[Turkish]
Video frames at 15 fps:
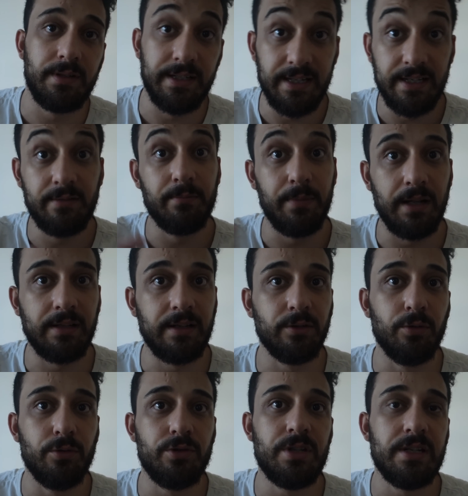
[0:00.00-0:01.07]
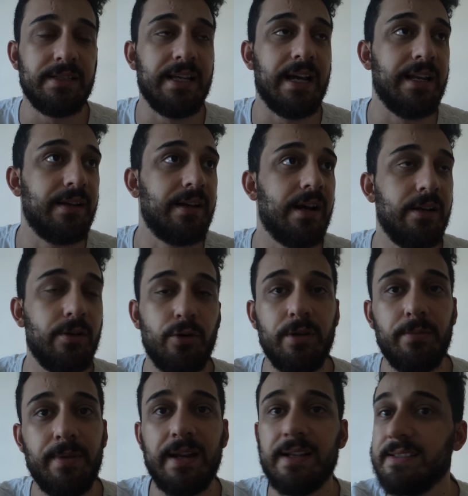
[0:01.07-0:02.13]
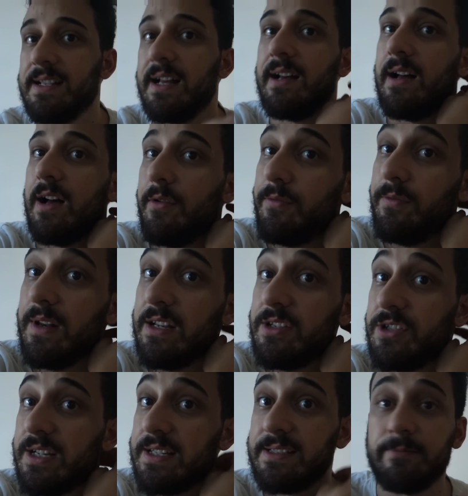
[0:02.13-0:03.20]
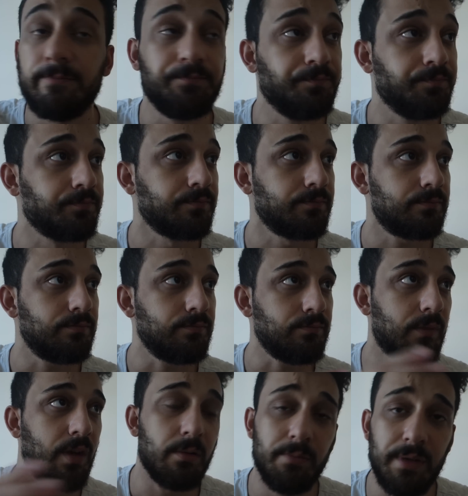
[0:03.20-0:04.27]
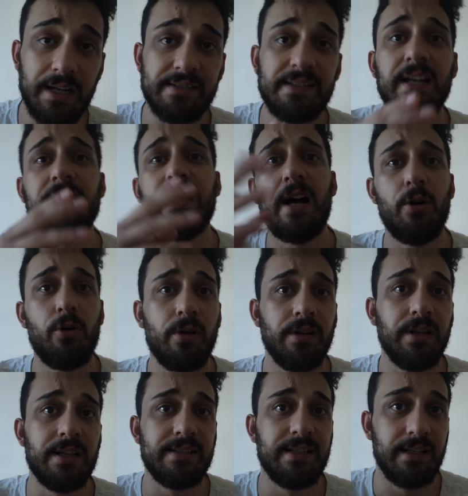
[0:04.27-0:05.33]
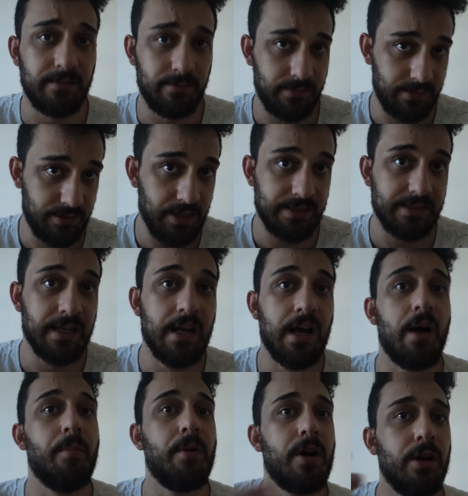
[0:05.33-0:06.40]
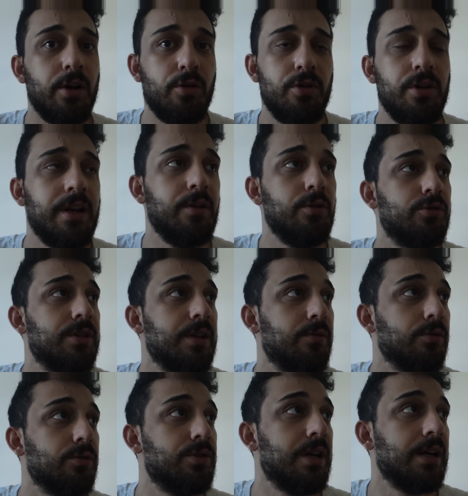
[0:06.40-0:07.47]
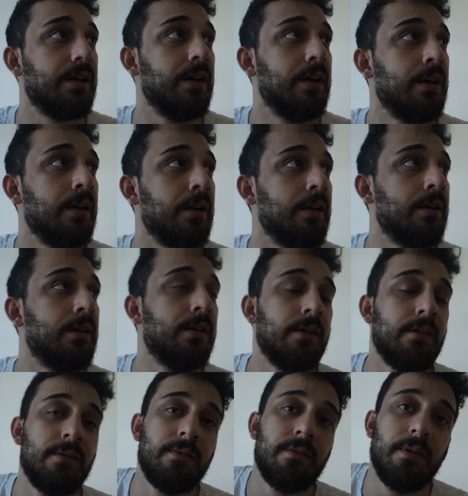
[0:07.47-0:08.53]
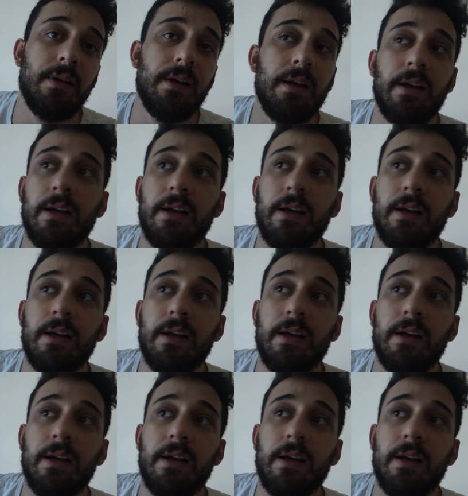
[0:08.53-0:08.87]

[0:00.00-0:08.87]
clean balka döneceğiz. Yani kaloriyi biraz daha hafifleteceğiz. Biraz daha yağ oranını azaltacağız. Ama kalori yine yüksek olacak. Ee,